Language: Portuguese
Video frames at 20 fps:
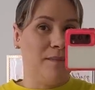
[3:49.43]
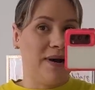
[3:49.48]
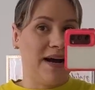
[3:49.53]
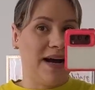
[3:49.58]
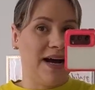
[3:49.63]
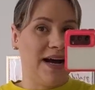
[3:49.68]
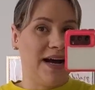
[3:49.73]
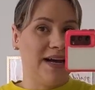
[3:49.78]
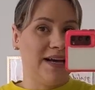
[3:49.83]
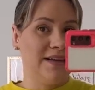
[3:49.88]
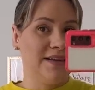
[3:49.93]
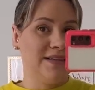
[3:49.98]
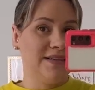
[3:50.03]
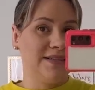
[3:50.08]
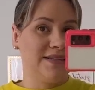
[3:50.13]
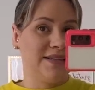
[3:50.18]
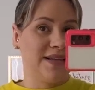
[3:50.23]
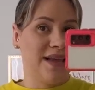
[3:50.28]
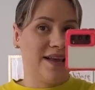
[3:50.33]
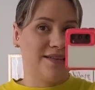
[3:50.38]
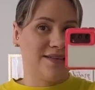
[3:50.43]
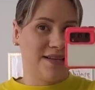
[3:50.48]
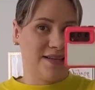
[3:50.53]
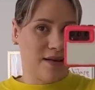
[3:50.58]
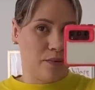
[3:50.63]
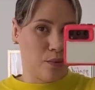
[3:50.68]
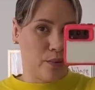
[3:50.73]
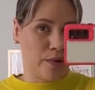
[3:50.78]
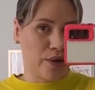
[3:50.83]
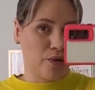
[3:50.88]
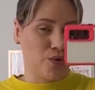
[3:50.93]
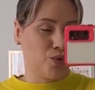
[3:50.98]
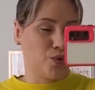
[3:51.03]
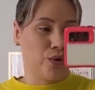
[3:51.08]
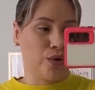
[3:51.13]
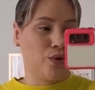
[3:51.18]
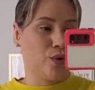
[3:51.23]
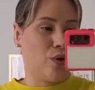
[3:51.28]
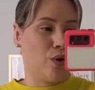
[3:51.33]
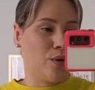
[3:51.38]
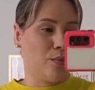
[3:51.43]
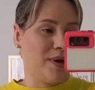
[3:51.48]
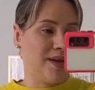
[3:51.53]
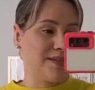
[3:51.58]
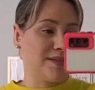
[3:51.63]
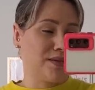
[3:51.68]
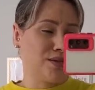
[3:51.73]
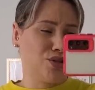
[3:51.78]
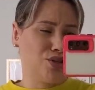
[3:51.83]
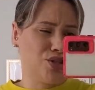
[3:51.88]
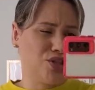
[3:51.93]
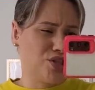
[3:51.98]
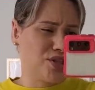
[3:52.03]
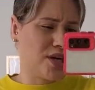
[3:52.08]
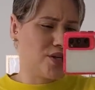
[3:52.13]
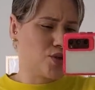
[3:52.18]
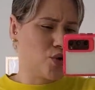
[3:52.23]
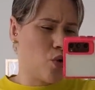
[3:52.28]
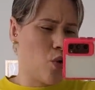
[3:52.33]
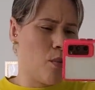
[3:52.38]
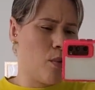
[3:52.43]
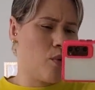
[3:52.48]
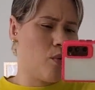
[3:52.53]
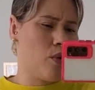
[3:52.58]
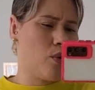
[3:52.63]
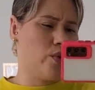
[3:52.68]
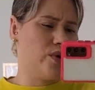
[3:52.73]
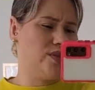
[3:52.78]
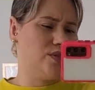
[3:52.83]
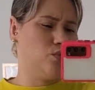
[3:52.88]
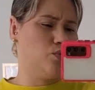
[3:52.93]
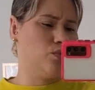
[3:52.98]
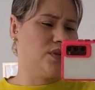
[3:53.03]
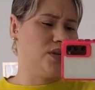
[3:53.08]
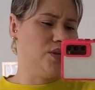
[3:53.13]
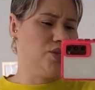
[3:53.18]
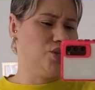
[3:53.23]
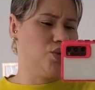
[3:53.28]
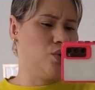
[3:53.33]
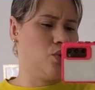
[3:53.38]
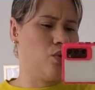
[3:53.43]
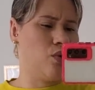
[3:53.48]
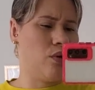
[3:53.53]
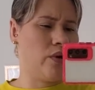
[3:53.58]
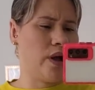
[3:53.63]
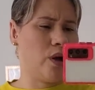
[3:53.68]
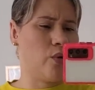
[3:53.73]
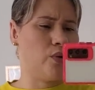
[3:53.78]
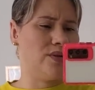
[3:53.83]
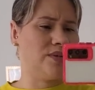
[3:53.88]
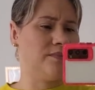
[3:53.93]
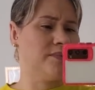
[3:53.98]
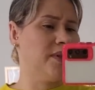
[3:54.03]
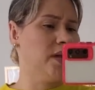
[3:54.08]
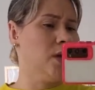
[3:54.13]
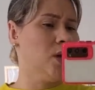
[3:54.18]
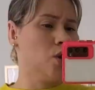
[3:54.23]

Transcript: Mas, é, vocês sabem como é que eu sou, eu enrolo bastante de tarde, eu como alguma coisinha, um lanche ou qualquer coisa.